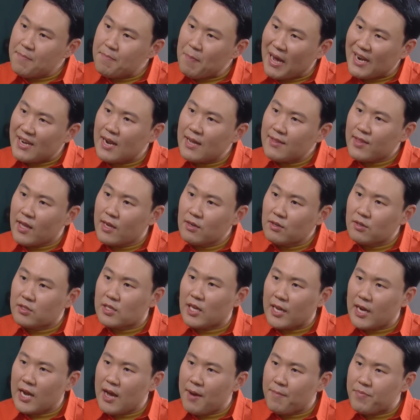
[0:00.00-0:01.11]
만난다는 그
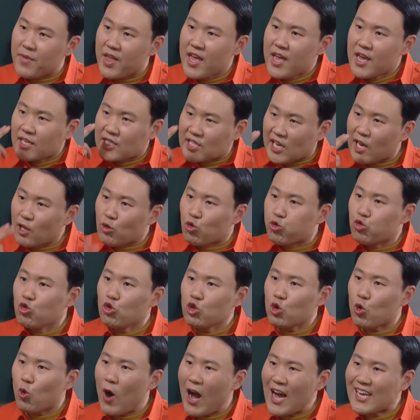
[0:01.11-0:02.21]
사람 제 두
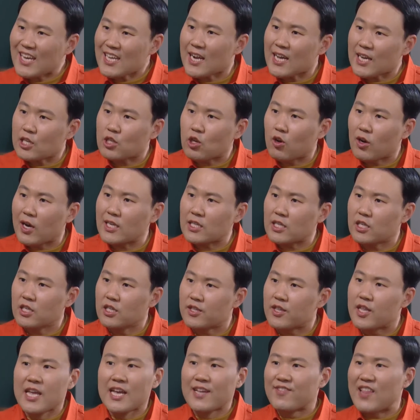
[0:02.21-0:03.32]
눈으로 확인하기
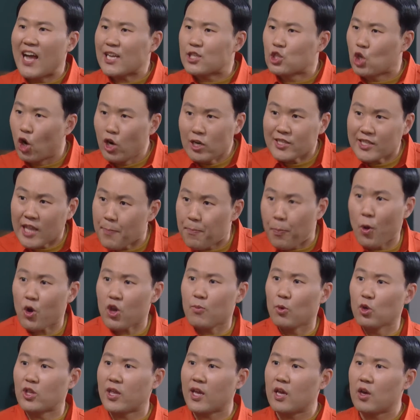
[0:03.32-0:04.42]
전까지는 나 절대 포기
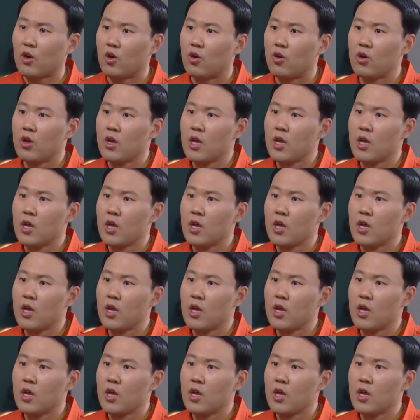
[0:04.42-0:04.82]
못해요.